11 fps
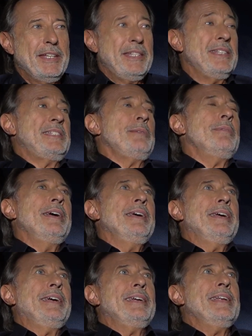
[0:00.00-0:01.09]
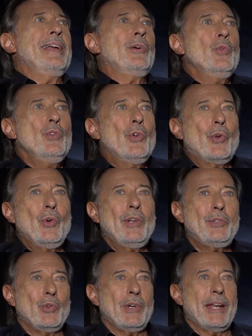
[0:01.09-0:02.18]
Y encima, en algunos roles,
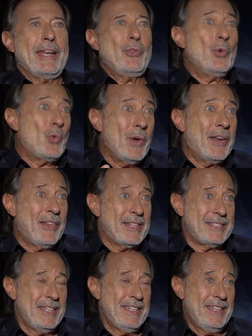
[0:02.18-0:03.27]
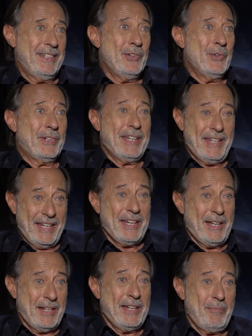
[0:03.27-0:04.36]
tocar las dos cuerdas, ¿no? que en,
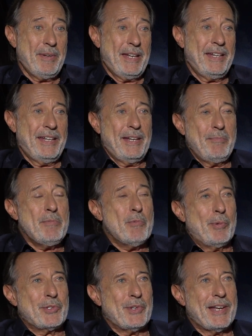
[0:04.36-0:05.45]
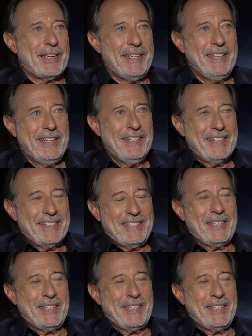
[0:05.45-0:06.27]
en, el mismo personaje. Así